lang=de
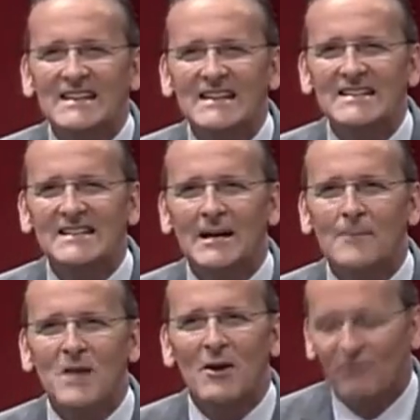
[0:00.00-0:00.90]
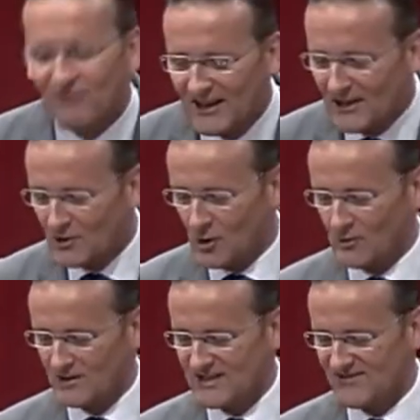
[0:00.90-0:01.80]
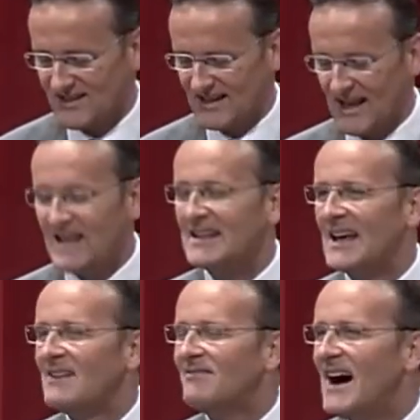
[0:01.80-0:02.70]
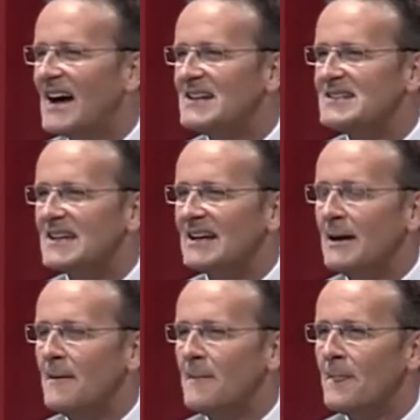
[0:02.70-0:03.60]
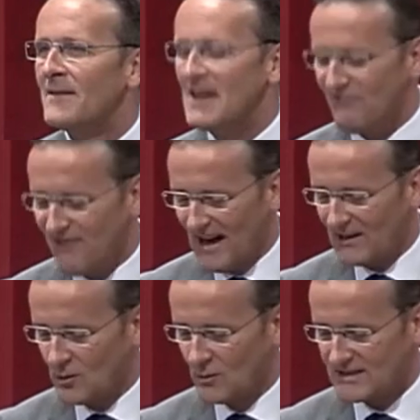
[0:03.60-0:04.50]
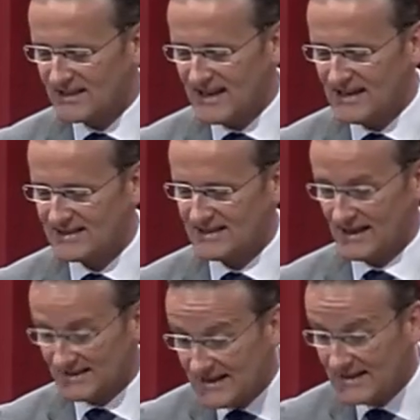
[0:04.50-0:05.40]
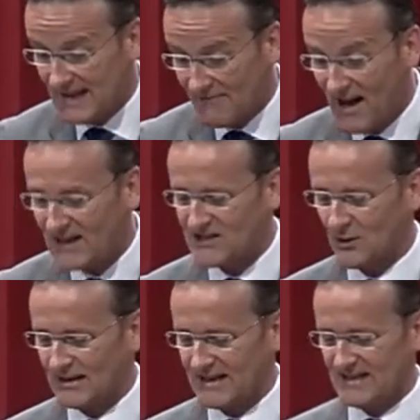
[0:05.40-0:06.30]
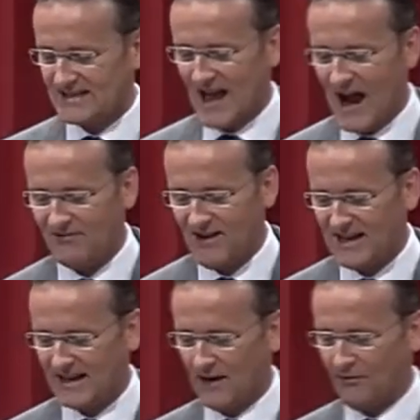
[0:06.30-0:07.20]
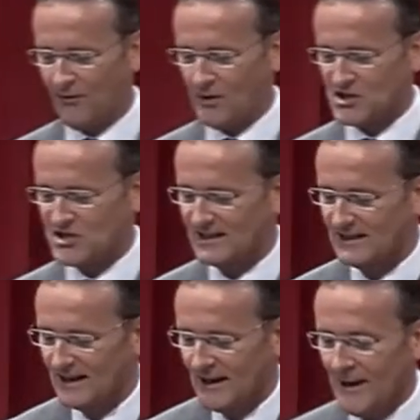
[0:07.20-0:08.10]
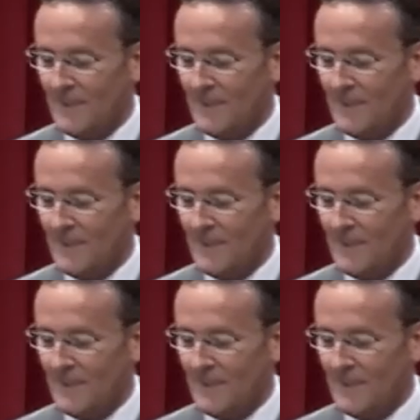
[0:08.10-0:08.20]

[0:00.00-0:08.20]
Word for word: diese Wirkungsweise der, Werkungskiste, die, der Werkzeugkiste ein wenig erforschen.